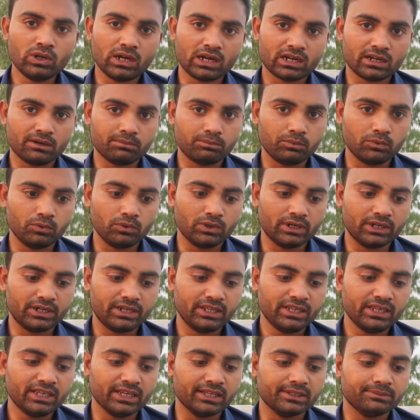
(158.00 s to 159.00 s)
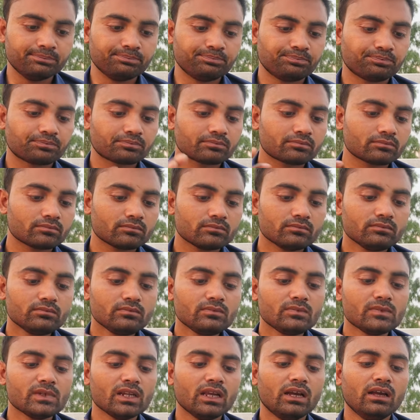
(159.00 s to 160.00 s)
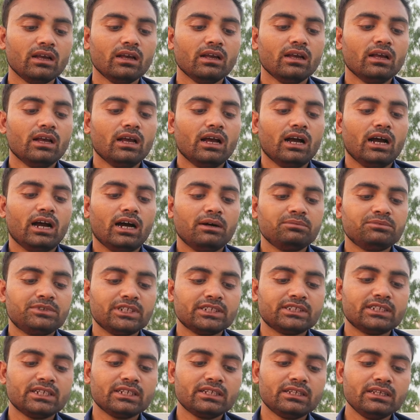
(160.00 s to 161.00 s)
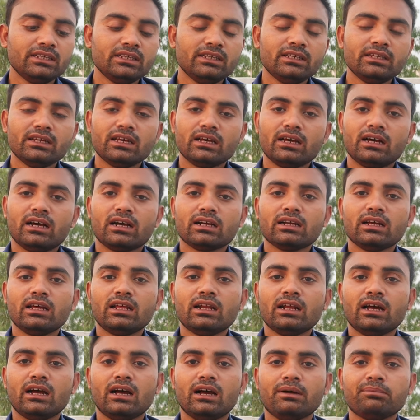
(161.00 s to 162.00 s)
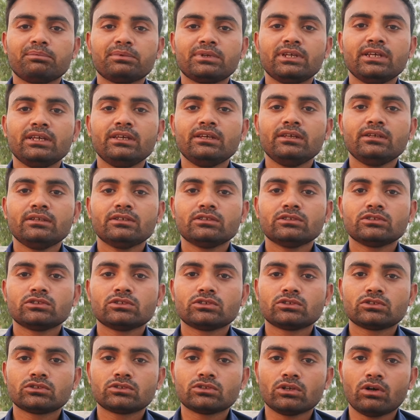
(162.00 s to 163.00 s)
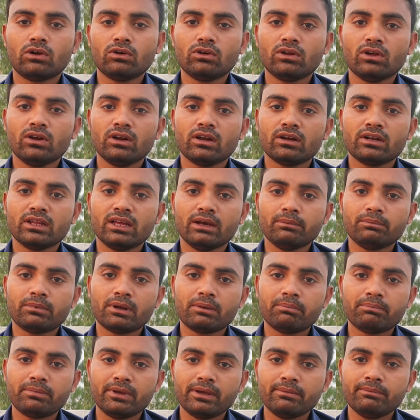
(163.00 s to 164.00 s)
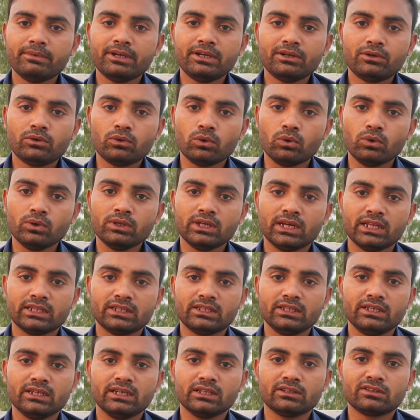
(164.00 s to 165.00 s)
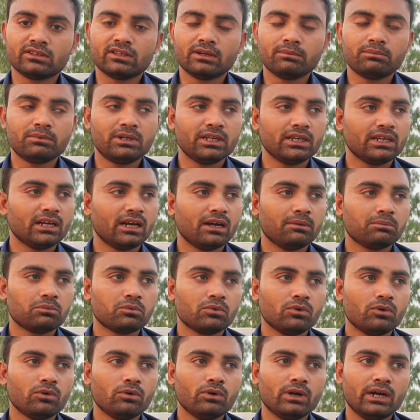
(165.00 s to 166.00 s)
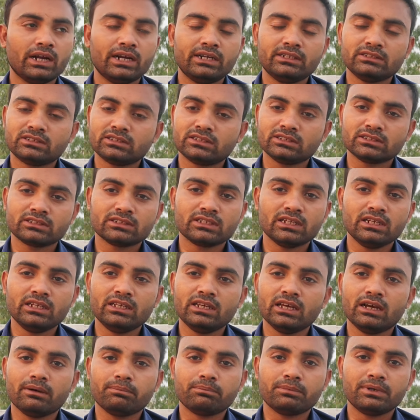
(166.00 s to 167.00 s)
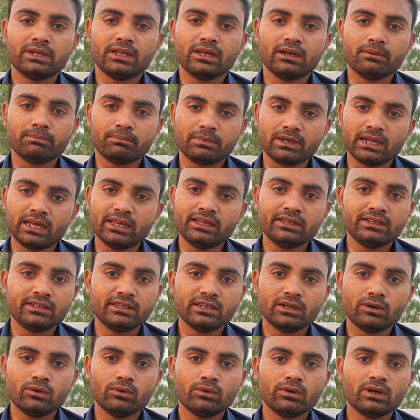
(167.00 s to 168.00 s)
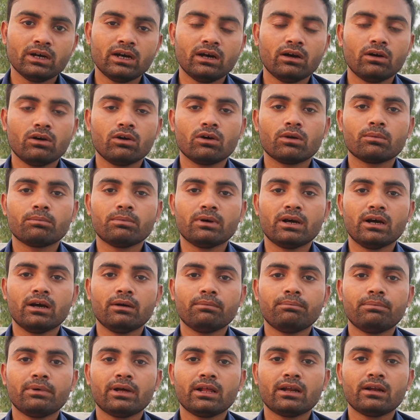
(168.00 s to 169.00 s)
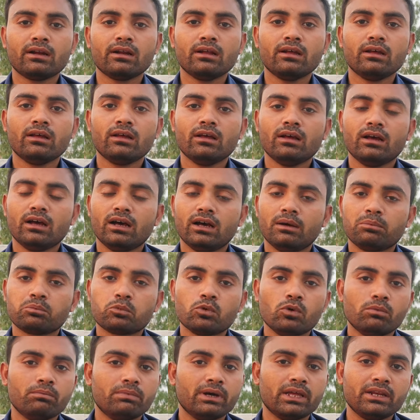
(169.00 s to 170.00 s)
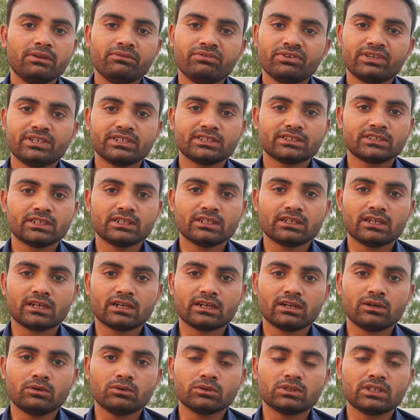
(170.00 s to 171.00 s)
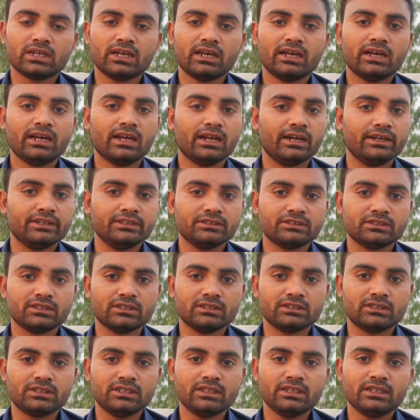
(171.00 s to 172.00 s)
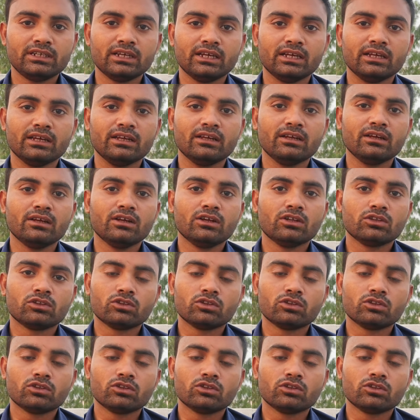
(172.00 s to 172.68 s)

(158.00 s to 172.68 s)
पूरा का पूरा ठीक है अब जैसे कि अगर आपकी सौ डॉलर यहाँ पर पेमेंट हो जाती है तब ठीक है आपको एडिशन के लिए आपने अप्लाई किया होगा और वहां पर आपको वेरिफिकेशन करना होता है एडिशन ठीक है